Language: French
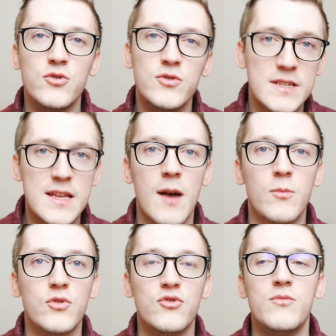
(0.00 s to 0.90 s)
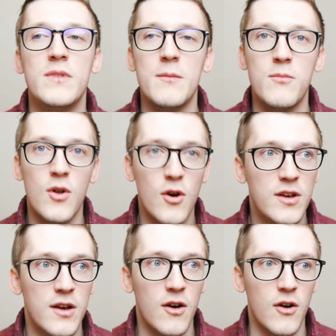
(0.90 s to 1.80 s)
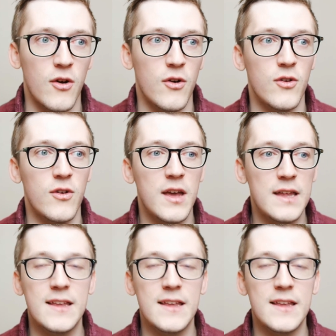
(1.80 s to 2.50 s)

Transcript: juste lié à Booktube, les blogs euh,